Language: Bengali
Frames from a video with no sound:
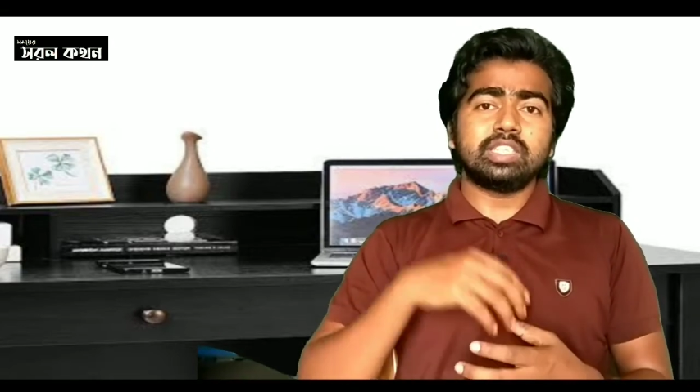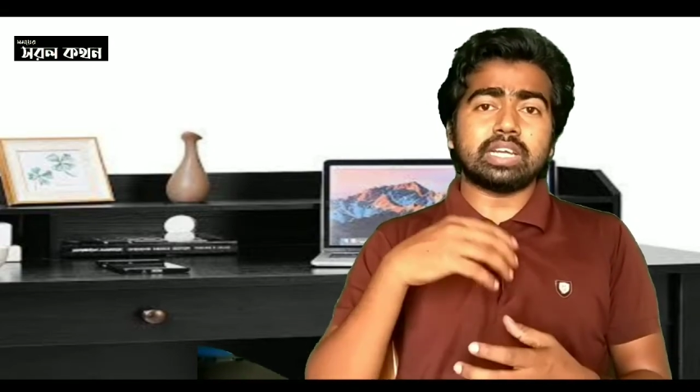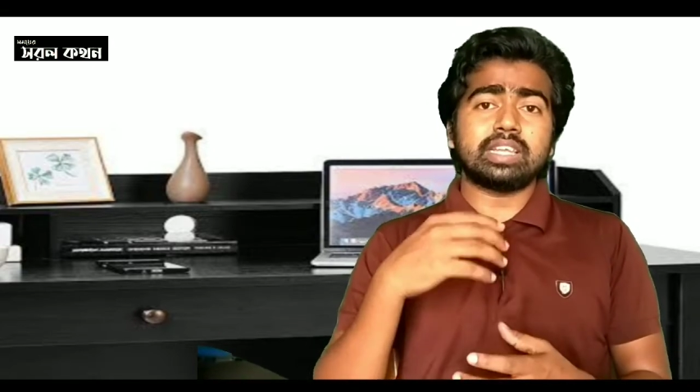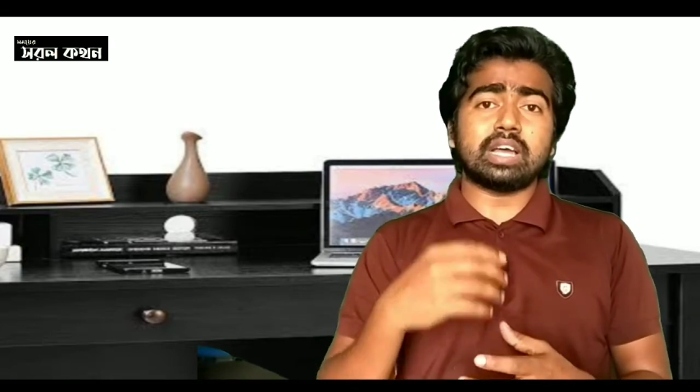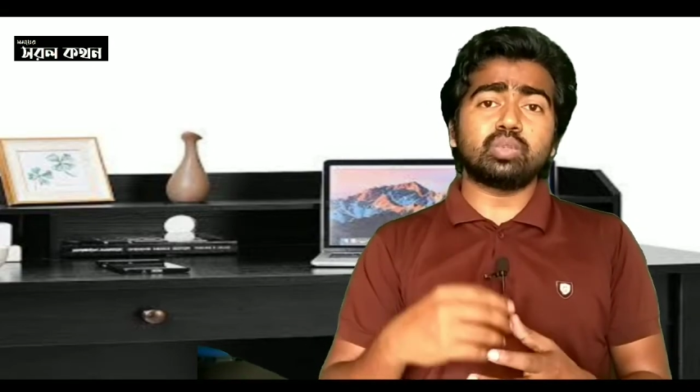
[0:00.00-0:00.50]

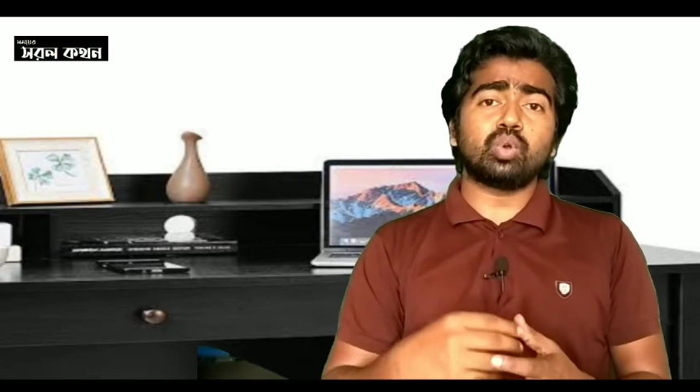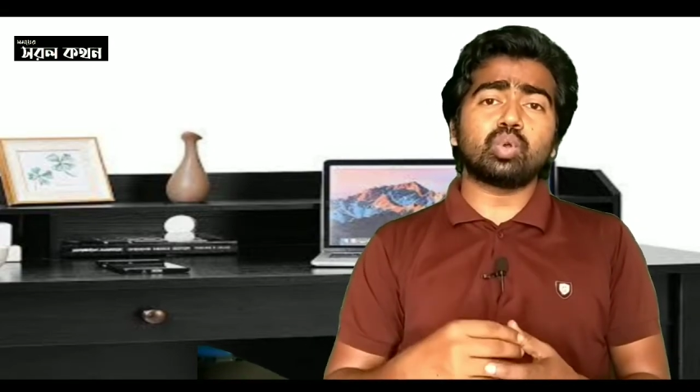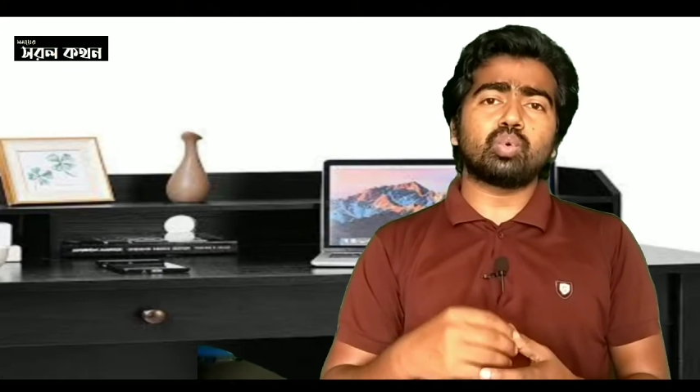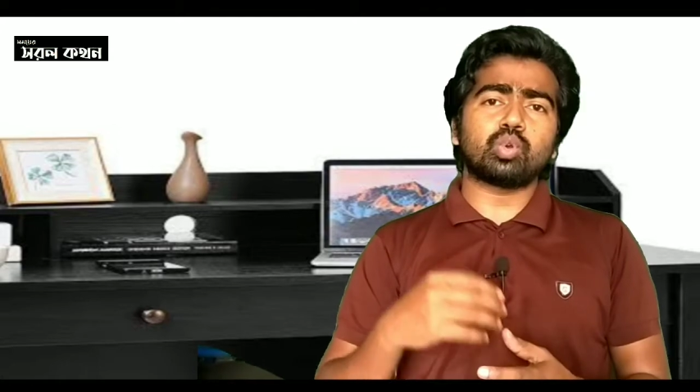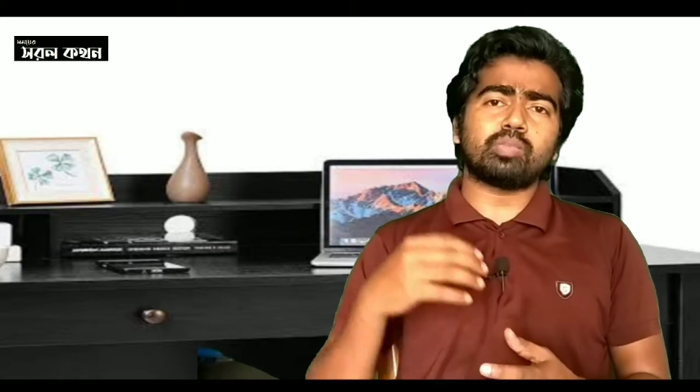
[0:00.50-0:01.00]
যাতে আন্দোলন
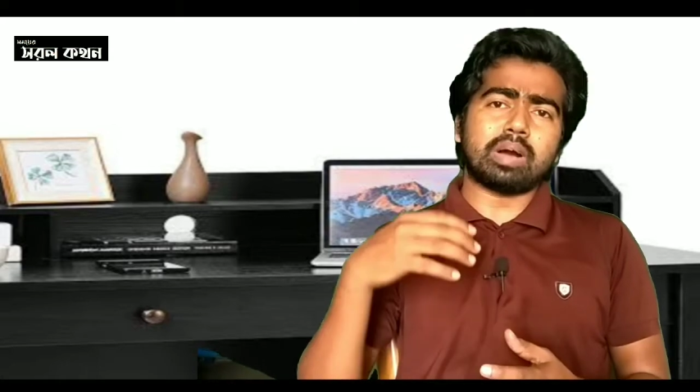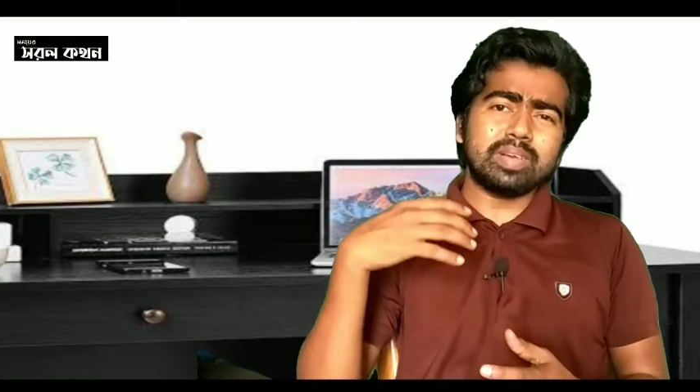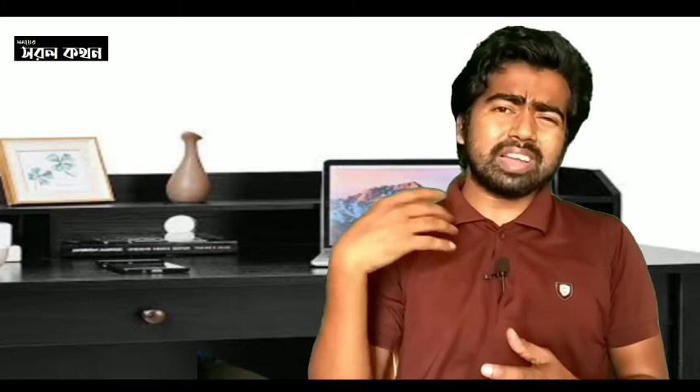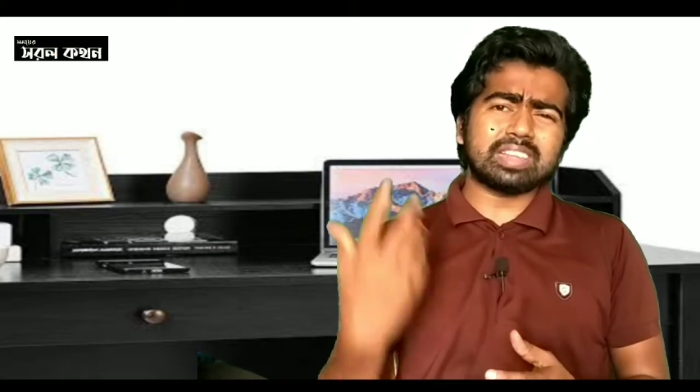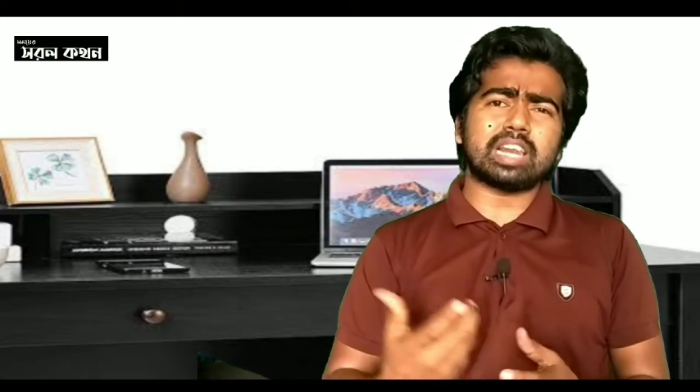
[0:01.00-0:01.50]

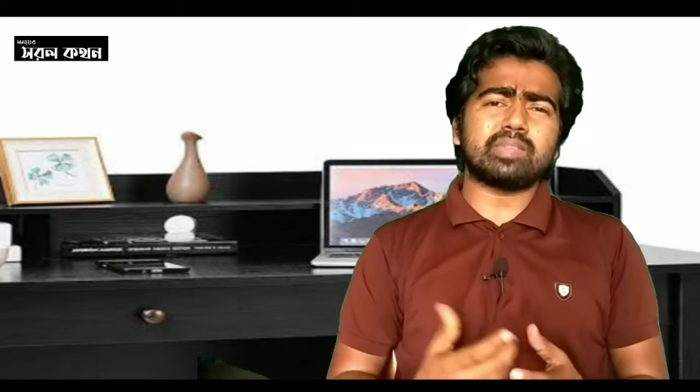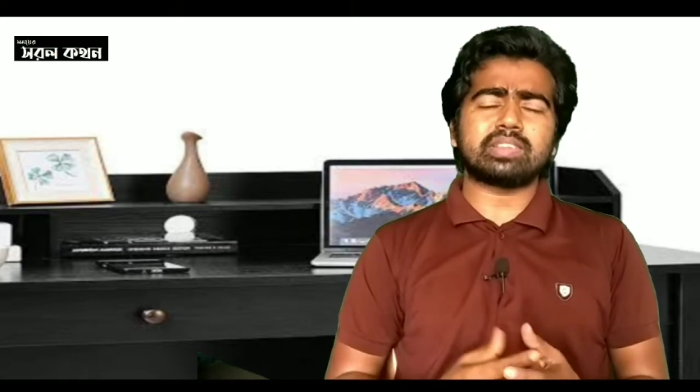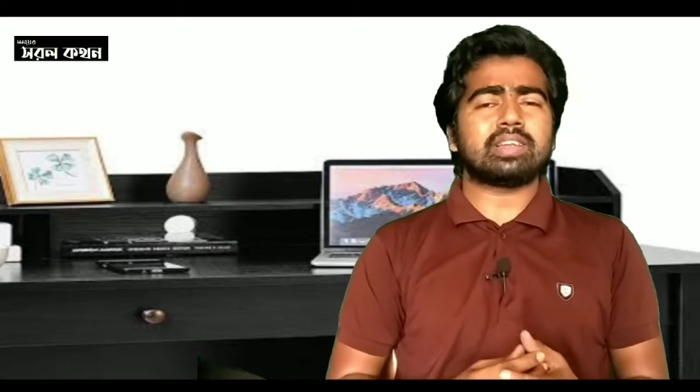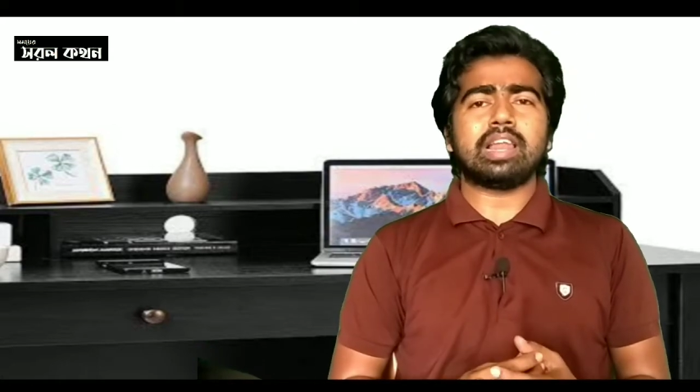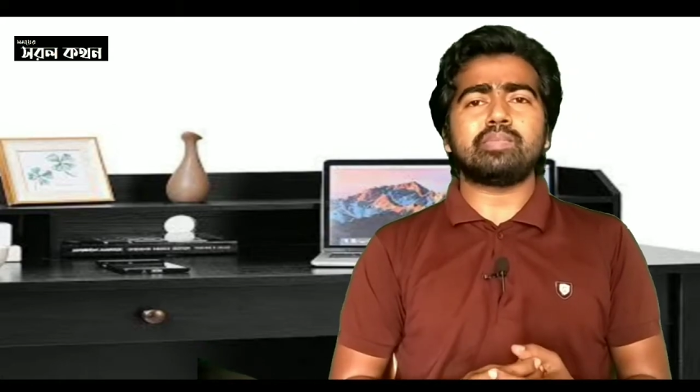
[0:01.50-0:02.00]
কোনোভাবেই আর দানা
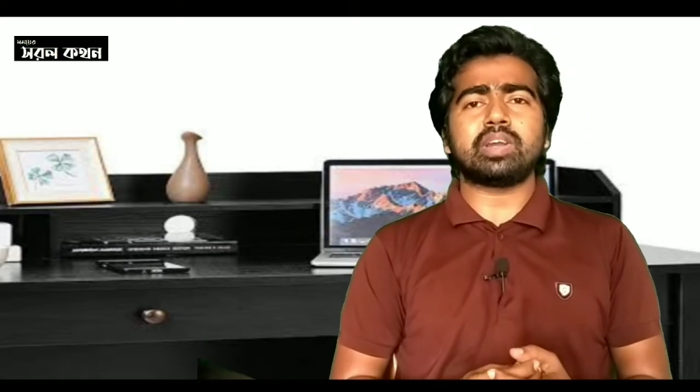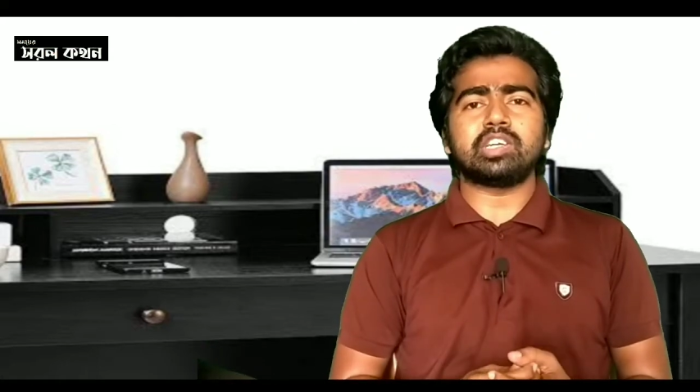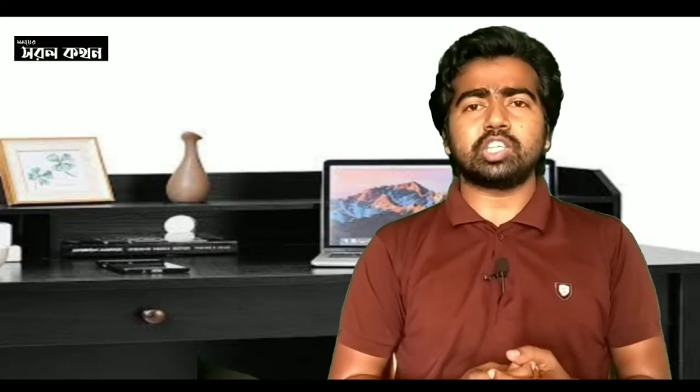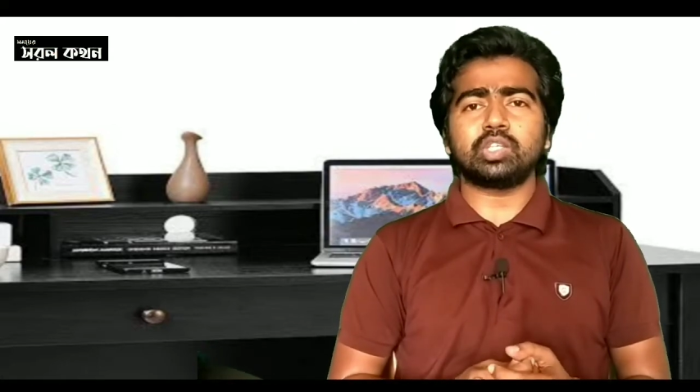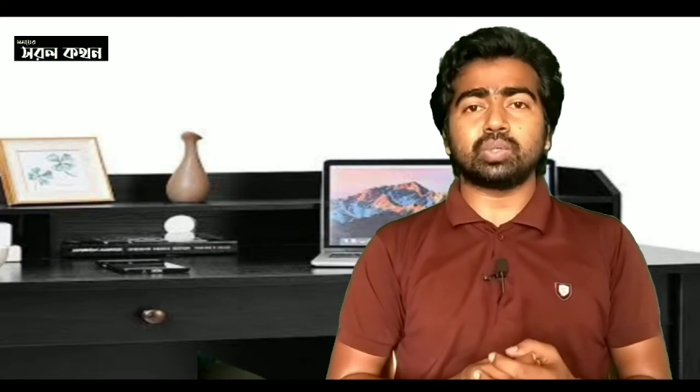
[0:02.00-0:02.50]
বাঁধতে না পারে
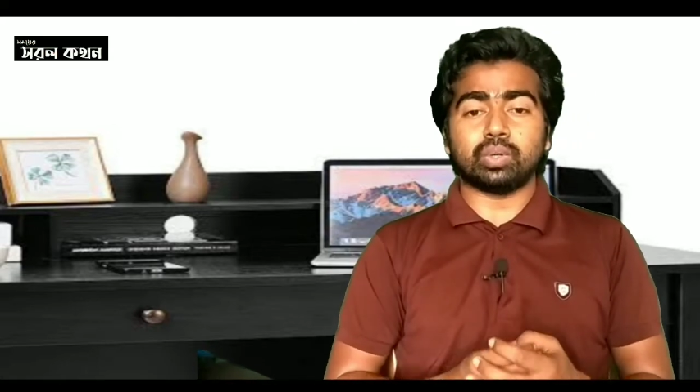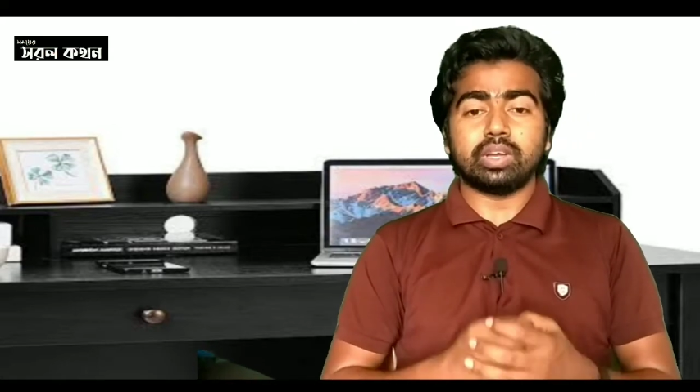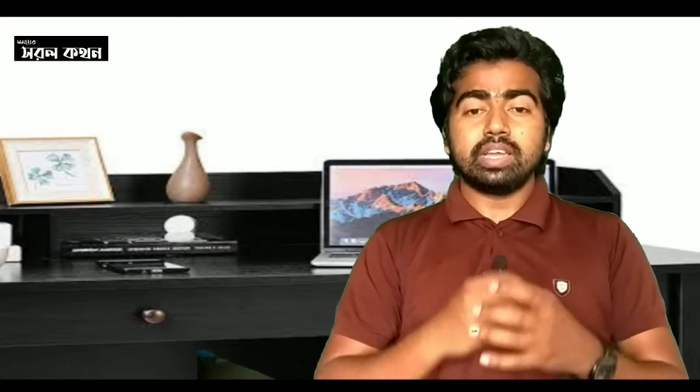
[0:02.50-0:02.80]
সেই জন্য